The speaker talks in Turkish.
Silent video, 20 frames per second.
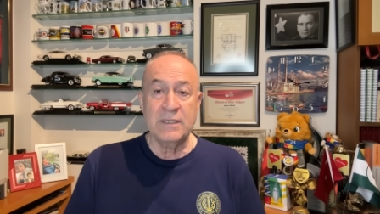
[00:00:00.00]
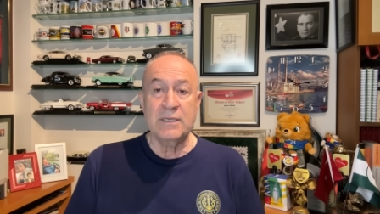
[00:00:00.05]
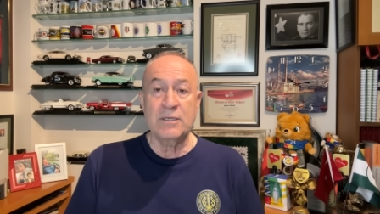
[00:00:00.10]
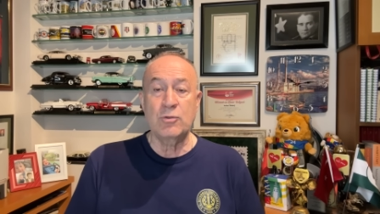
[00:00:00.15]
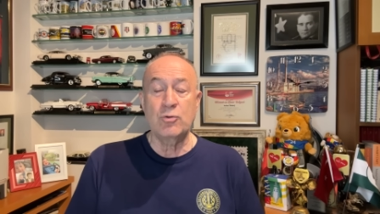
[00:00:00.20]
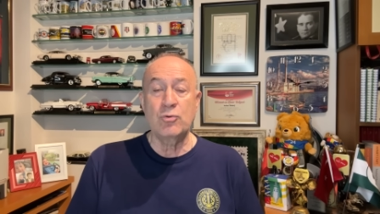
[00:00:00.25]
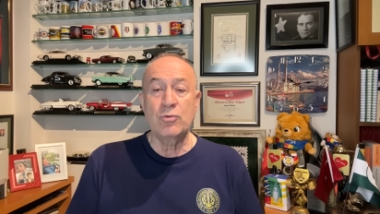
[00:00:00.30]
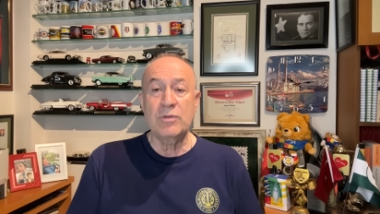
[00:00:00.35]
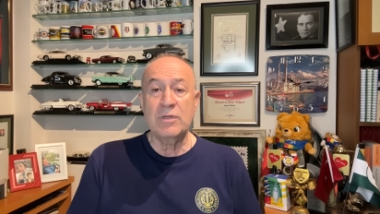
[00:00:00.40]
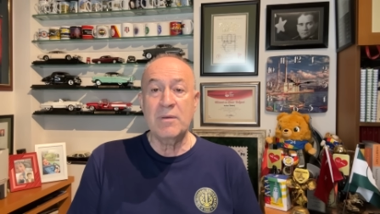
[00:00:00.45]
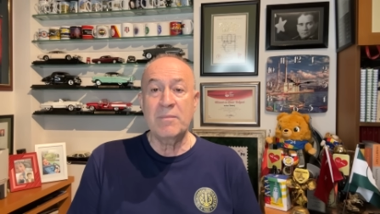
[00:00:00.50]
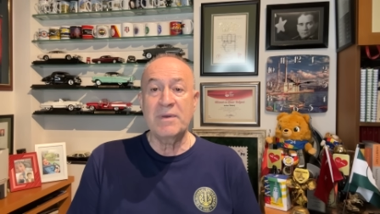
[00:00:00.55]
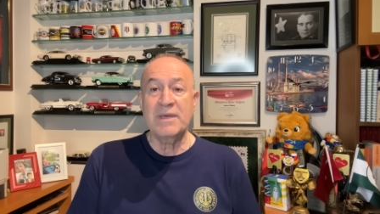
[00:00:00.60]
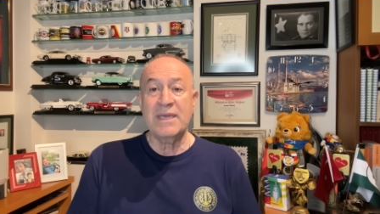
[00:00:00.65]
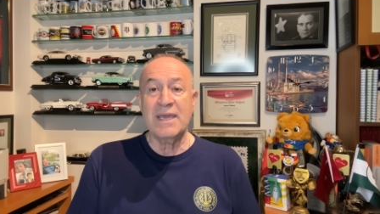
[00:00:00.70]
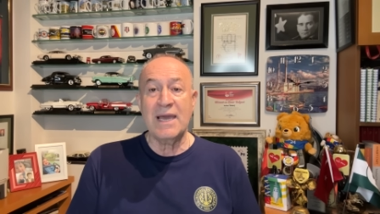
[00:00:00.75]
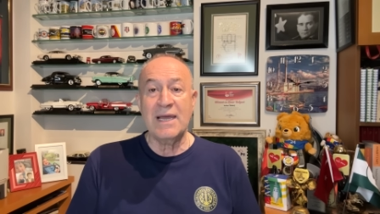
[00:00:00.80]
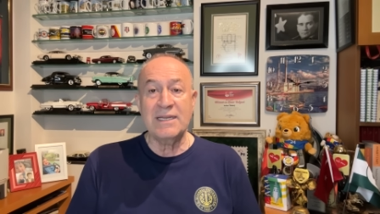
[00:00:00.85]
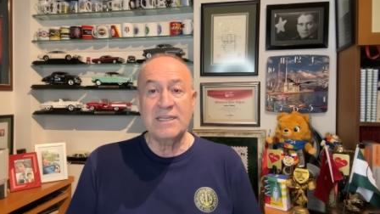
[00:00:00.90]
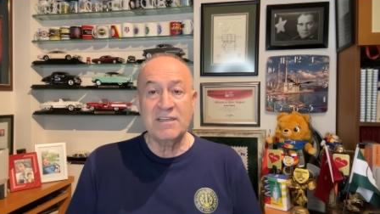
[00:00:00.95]
gündeme
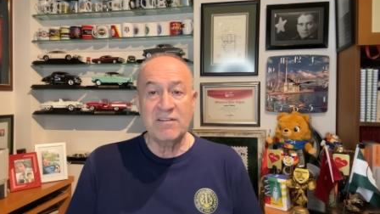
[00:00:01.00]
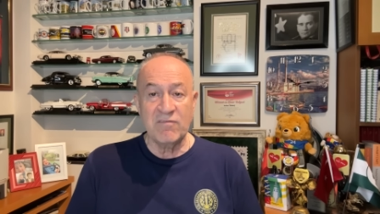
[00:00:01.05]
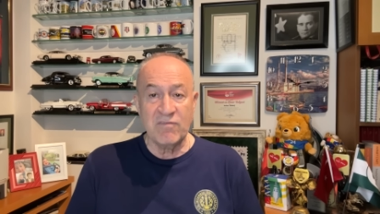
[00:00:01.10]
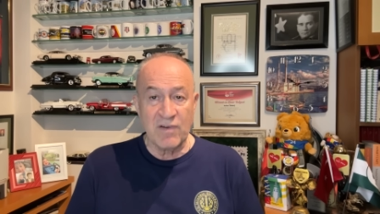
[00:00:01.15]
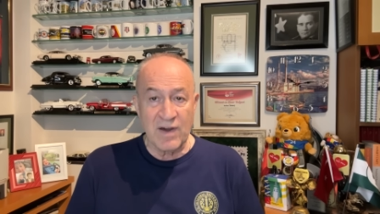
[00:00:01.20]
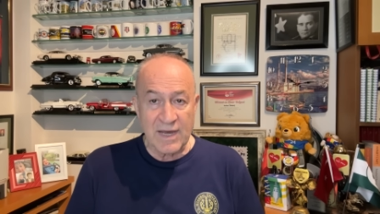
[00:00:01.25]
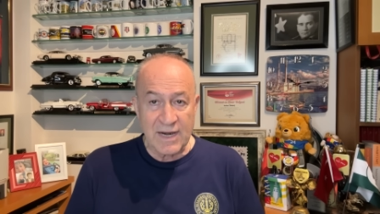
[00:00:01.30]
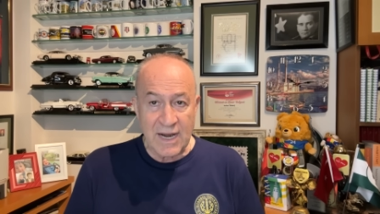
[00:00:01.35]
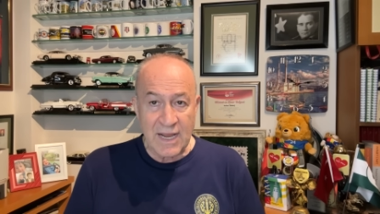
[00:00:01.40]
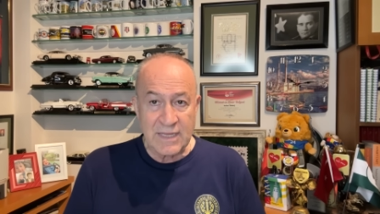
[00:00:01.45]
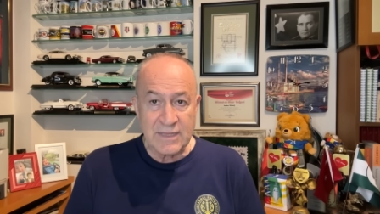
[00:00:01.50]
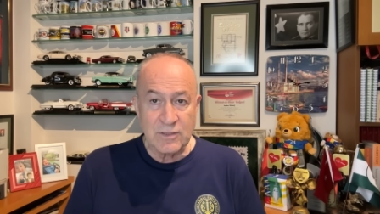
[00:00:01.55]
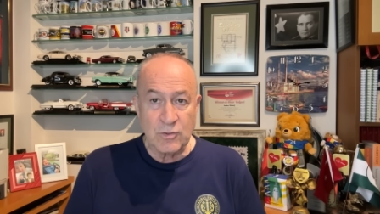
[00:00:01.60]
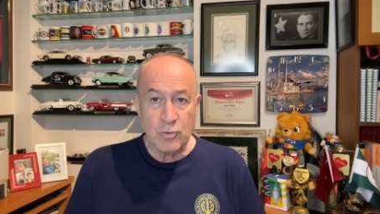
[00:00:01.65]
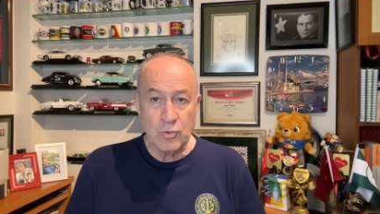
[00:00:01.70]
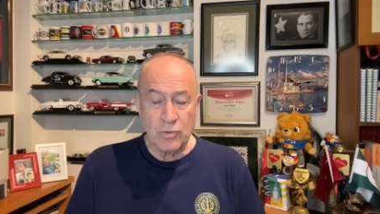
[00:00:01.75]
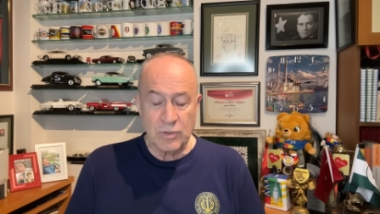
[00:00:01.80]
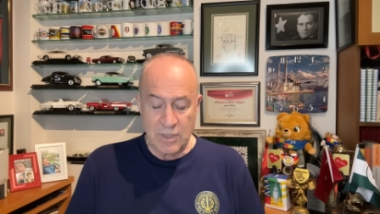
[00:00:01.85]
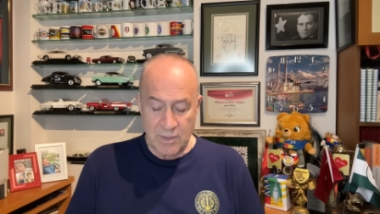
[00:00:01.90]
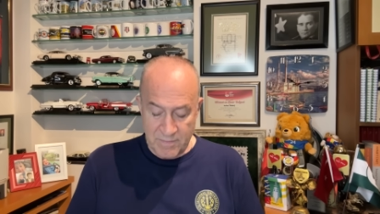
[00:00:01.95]
geldi. Varan
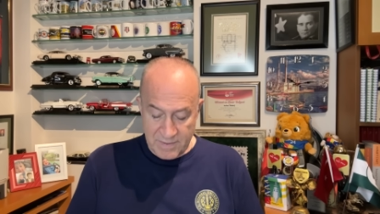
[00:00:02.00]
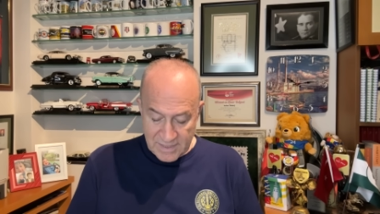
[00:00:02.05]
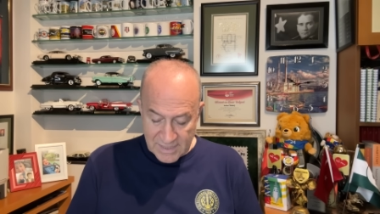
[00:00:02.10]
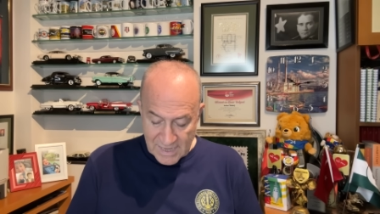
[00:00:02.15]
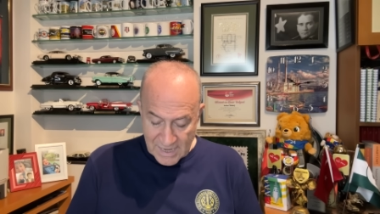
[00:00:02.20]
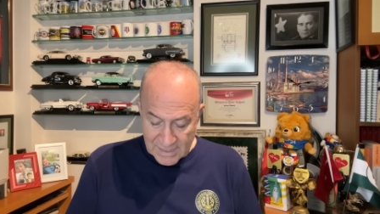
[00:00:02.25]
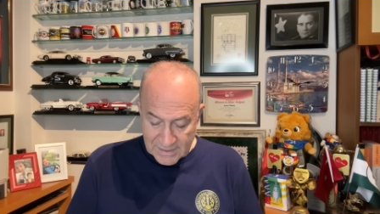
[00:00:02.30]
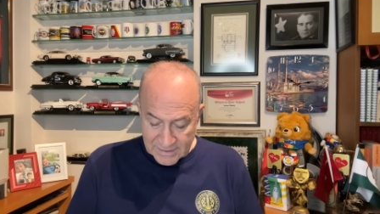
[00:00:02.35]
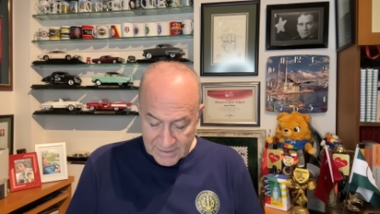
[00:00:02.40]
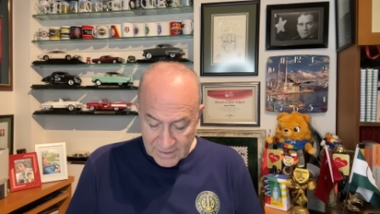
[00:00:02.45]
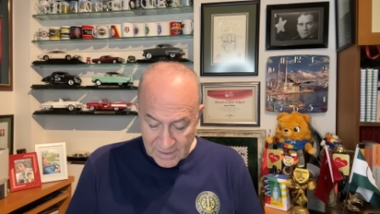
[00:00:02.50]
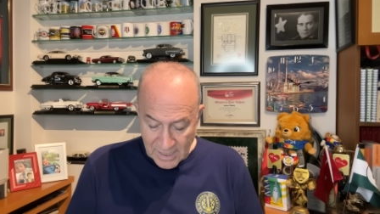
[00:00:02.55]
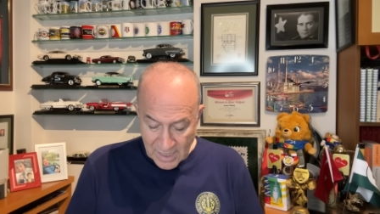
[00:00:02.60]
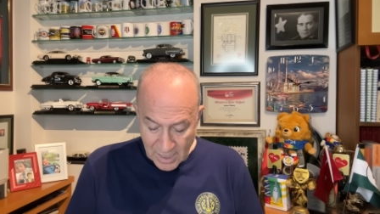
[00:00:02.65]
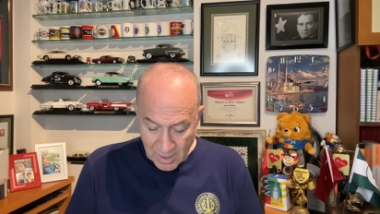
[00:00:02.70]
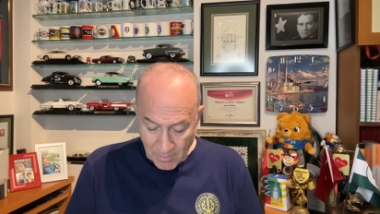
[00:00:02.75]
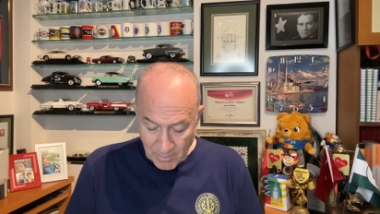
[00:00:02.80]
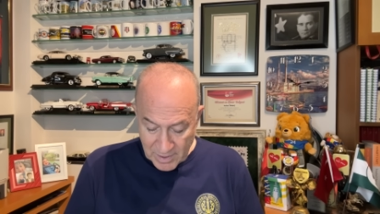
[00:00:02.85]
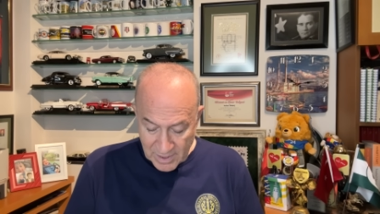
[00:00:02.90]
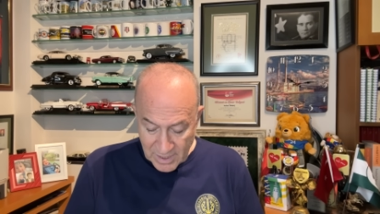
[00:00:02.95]
gündeme geldi
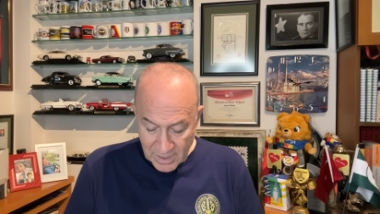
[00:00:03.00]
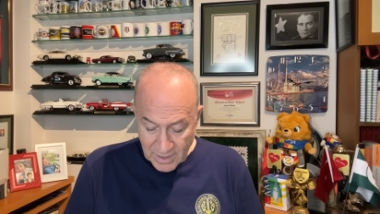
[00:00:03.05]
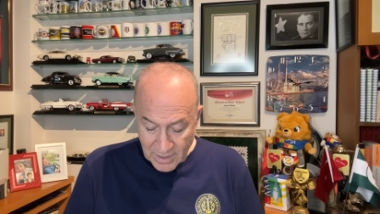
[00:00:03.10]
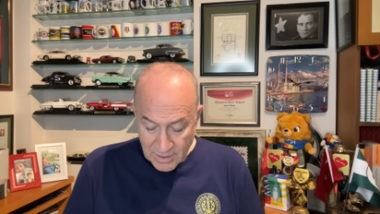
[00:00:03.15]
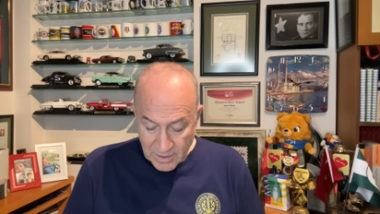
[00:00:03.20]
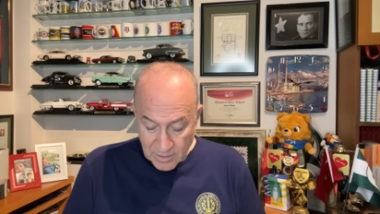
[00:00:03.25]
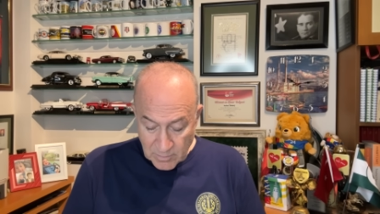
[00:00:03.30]
ama